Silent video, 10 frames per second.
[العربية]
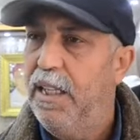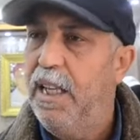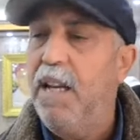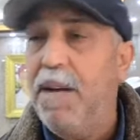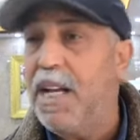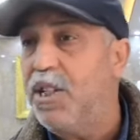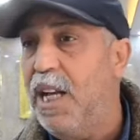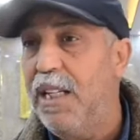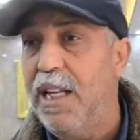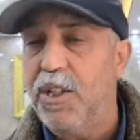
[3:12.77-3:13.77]
اللي ما كانش
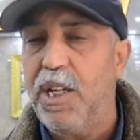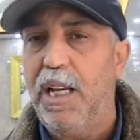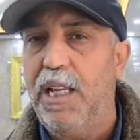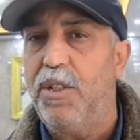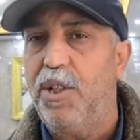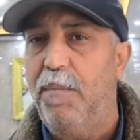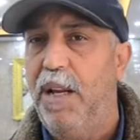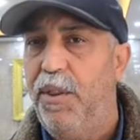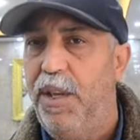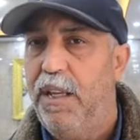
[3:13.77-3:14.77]
عندنا اشكاليه جبل
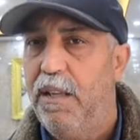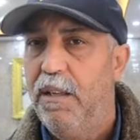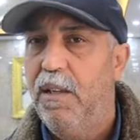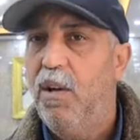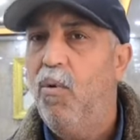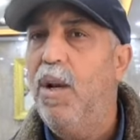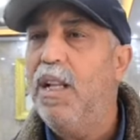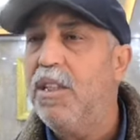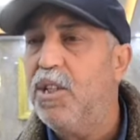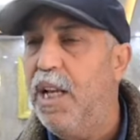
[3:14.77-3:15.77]
هذيا
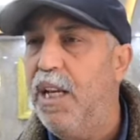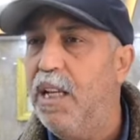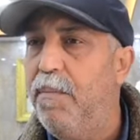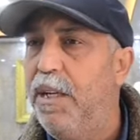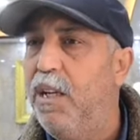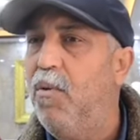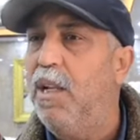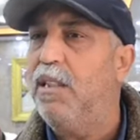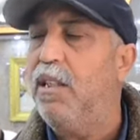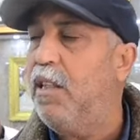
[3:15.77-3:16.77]
ولات اشكاليه كبيره
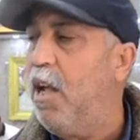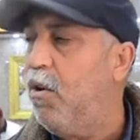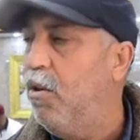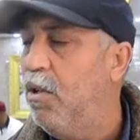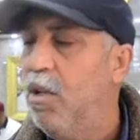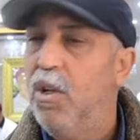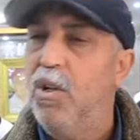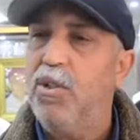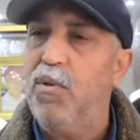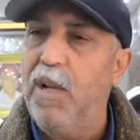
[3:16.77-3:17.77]
ولات تدخل
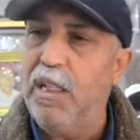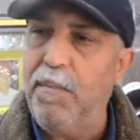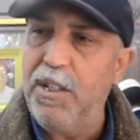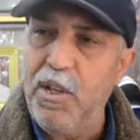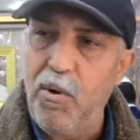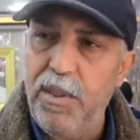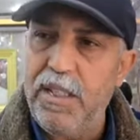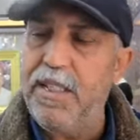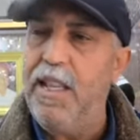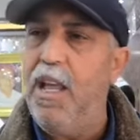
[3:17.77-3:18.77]
السلطات باش تاخذ
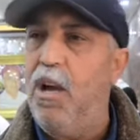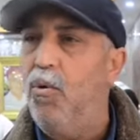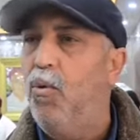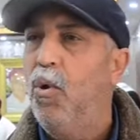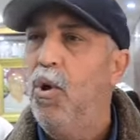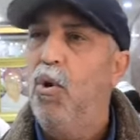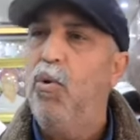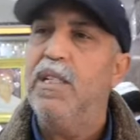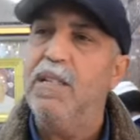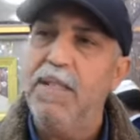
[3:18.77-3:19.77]
السلاع
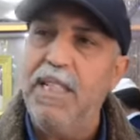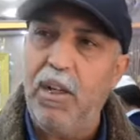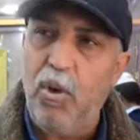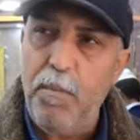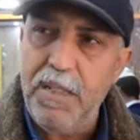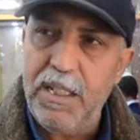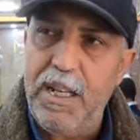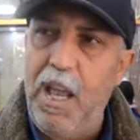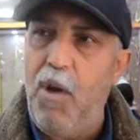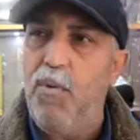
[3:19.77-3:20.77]
ويلزم يصرحوا
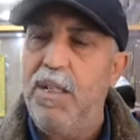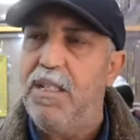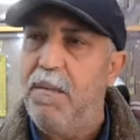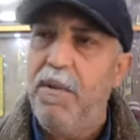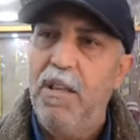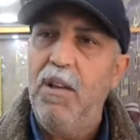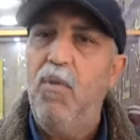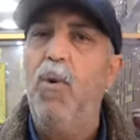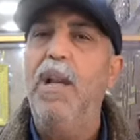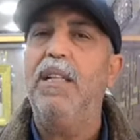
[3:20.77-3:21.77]
بالسلاع ويلزم
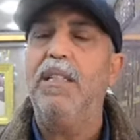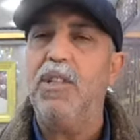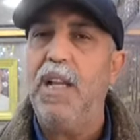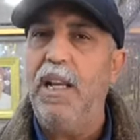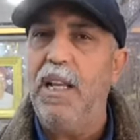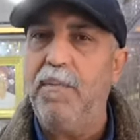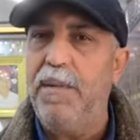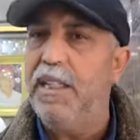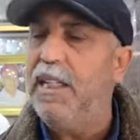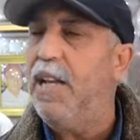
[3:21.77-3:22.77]
ولات اشكاليه
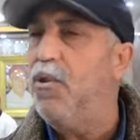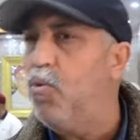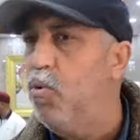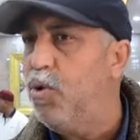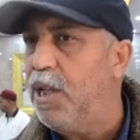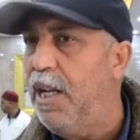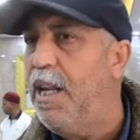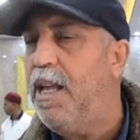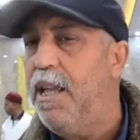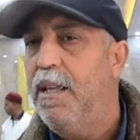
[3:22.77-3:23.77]
كبيره نحن نقول ان شاء
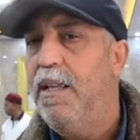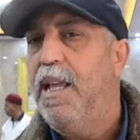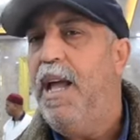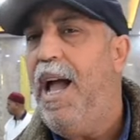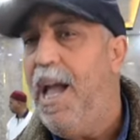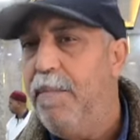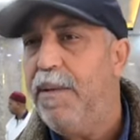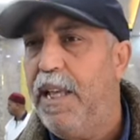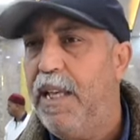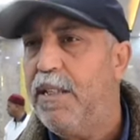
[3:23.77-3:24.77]
الله عام
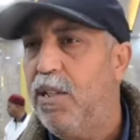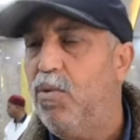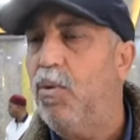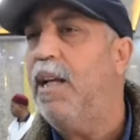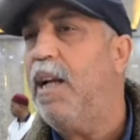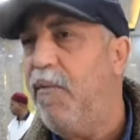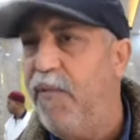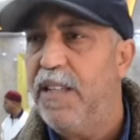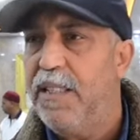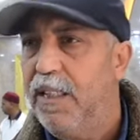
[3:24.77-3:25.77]
كاسد ولا راي
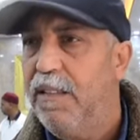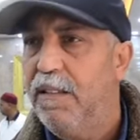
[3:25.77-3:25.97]
فاسد